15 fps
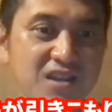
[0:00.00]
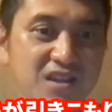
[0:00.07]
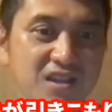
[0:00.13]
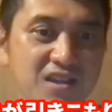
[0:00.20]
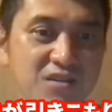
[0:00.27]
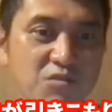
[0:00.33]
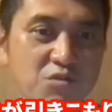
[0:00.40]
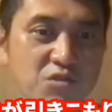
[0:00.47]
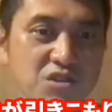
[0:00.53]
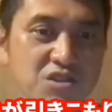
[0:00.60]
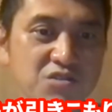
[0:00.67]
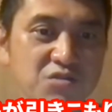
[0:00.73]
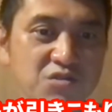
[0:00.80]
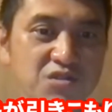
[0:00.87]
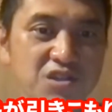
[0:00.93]
えー、高
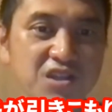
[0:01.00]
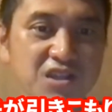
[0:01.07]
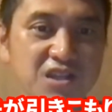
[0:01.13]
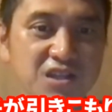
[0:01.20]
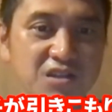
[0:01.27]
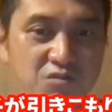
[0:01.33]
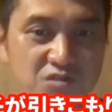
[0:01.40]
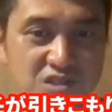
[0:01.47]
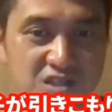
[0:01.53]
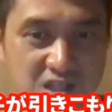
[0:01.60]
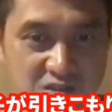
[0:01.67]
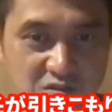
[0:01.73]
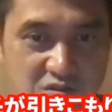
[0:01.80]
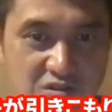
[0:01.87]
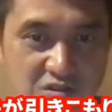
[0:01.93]
1の時に離婚し
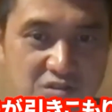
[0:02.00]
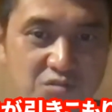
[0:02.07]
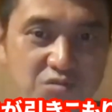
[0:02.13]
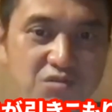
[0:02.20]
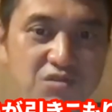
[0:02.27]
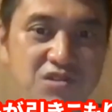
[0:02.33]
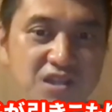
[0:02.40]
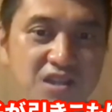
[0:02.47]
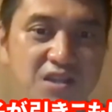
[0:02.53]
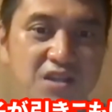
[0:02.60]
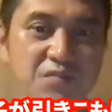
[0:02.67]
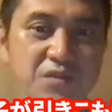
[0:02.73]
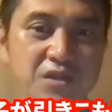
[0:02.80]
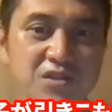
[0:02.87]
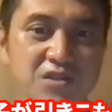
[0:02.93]
たということです
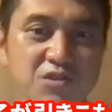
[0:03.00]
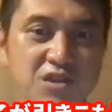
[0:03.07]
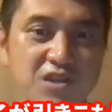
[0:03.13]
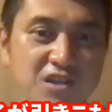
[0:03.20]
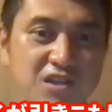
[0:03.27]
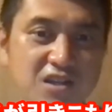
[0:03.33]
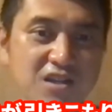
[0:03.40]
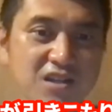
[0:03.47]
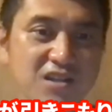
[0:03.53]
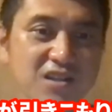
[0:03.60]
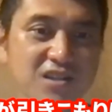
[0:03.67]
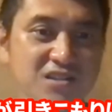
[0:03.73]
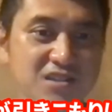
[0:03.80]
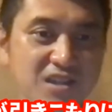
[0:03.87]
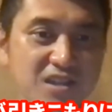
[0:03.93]
ね。まあ、それから
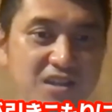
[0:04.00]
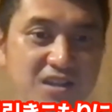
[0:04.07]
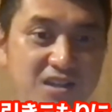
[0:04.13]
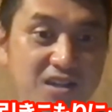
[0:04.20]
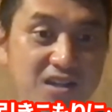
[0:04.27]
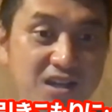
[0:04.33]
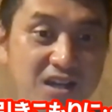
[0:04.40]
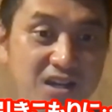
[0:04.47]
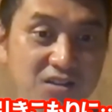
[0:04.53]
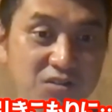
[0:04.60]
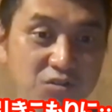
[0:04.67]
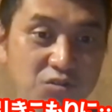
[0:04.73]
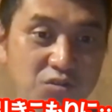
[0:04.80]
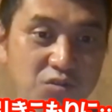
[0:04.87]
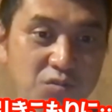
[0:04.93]
ですね、あ
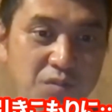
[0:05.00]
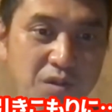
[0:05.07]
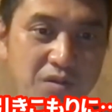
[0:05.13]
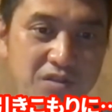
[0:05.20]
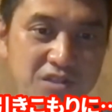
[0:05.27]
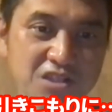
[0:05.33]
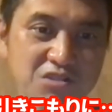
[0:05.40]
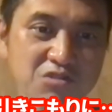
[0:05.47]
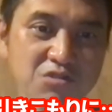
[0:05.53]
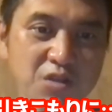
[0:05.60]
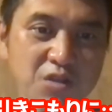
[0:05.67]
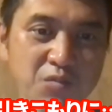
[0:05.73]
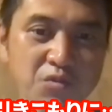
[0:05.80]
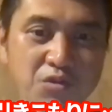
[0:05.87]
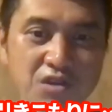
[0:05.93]
の、まあ、父親
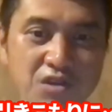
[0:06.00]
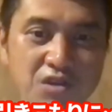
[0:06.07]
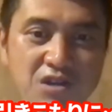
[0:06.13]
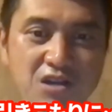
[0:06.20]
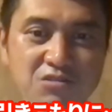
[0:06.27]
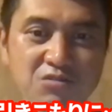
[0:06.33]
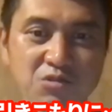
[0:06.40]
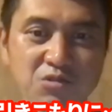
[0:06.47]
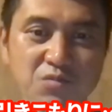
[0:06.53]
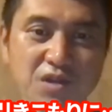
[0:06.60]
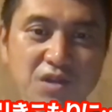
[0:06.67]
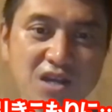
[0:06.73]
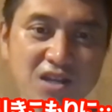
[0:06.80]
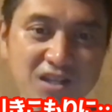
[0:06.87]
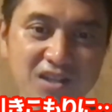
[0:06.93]
に暴言を吐くこと
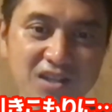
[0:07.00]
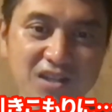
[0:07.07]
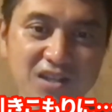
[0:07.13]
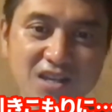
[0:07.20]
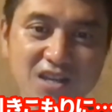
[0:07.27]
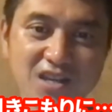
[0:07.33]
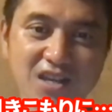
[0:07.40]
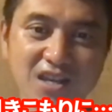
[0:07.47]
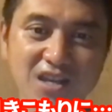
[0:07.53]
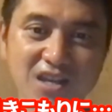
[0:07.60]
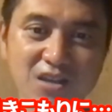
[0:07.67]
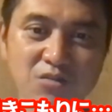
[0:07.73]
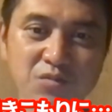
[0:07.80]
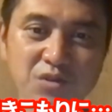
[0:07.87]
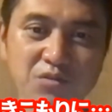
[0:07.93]
もあり、
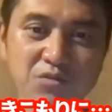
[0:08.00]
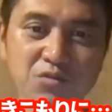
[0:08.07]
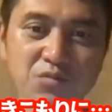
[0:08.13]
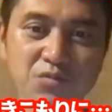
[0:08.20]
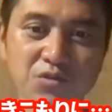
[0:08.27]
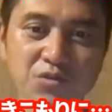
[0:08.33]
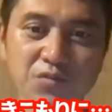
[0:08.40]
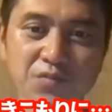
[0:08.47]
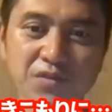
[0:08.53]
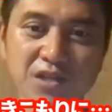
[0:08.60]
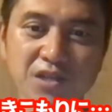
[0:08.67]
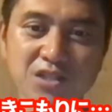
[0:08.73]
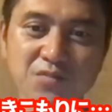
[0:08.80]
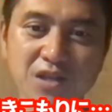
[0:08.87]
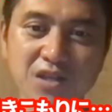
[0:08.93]
え予備校も
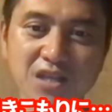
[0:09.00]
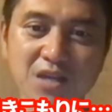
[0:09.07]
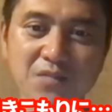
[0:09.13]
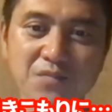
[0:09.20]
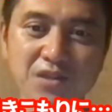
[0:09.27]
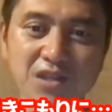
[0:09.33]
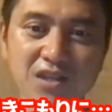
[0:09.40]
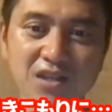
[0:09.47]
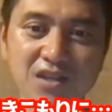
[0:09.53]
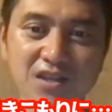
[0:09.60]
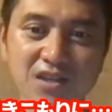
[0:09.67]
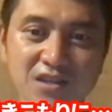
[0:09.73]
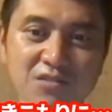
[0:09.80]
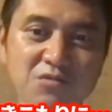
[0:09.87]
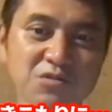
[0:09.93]
夏前に辞め
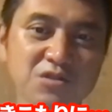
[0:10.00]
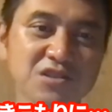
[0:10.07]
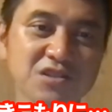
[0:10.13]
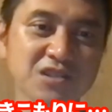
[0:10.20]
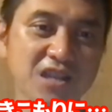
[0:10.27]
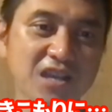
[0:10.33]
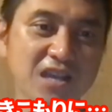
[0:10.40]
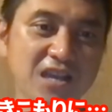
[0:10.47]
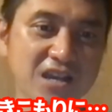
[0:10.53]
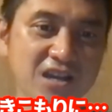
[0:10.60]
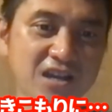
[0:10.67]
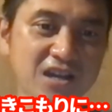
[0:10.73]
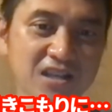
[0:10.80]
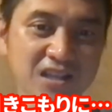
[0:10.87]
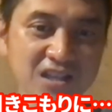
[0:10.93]
て以降ですね、部屋
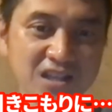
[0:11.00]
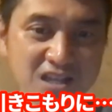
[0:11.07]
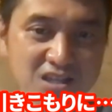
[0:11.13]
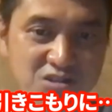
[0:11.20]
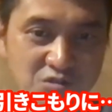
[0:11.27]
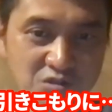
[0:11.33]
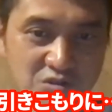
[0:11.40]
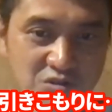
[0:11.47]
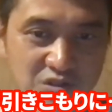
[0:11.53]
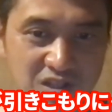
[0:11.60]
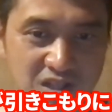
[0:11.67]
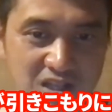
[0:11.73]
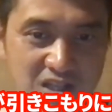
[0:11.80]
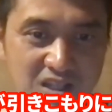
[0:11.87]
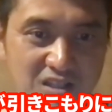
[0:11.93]
から出ない状況
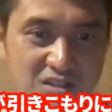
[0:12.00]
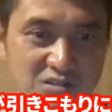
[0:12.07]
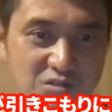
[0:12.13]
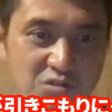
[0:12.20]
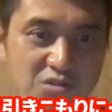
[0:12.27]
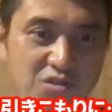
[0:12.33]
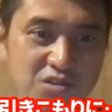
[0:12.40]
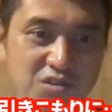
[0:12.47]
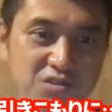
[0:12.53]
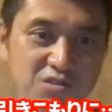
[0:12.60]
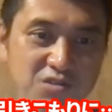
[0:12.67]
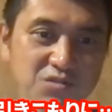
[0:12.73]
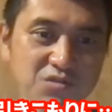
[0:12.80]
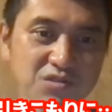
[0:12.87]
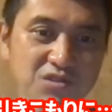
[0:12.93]
になっているとい
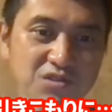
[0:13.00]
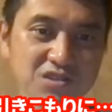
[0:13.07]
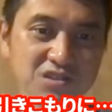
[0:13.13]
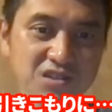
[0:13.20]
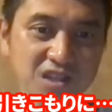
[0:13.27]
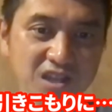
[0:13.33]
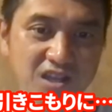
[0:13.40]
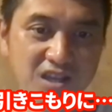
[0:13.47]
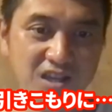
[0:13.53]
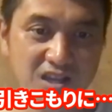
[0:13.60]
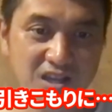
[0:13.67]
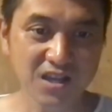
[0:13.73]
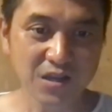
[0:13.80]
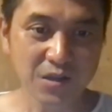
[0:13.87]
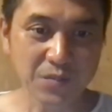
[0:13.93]
うことですね。
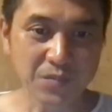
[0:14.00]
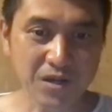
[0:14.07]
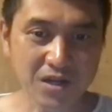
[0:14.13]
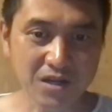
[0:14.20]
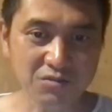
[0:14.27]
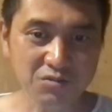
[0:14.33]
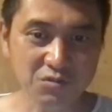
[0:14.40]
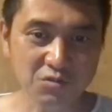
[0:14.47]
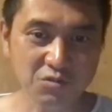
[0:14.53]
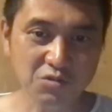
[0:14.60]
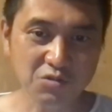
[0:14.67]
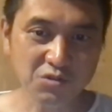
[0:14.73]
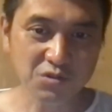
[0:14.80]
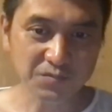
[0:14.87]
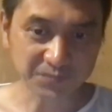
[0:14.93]
まあ、あの、
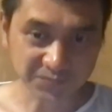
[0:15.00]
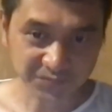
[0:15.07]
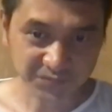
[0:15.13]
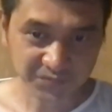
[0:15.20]
こ